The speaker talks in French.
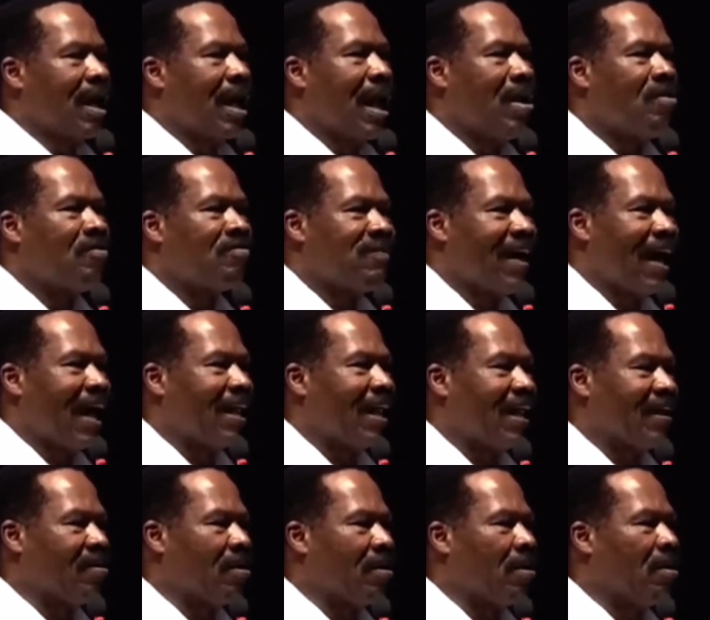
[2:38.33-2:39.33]
Quand on va à
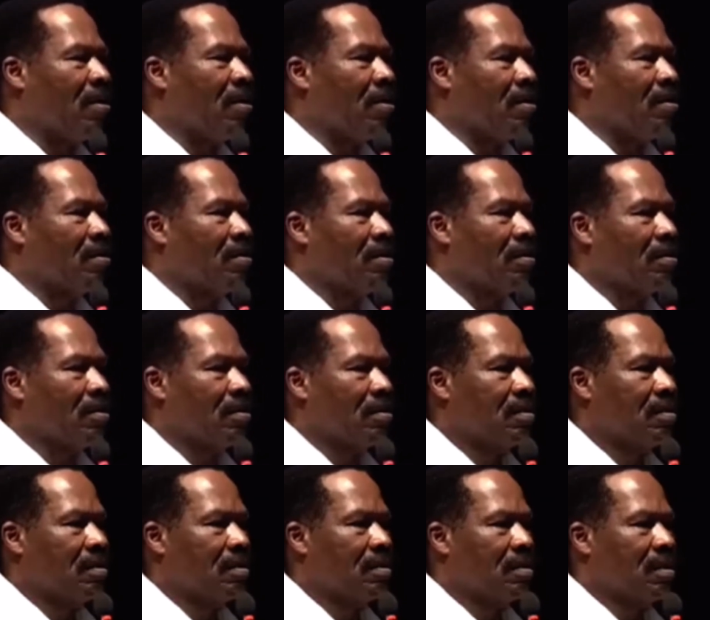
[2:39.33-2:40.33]
l'école
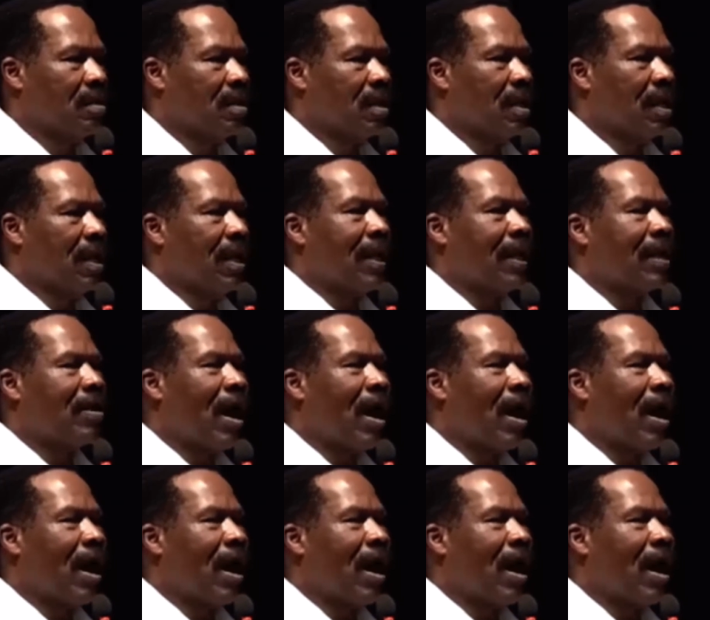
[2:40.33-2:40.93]
et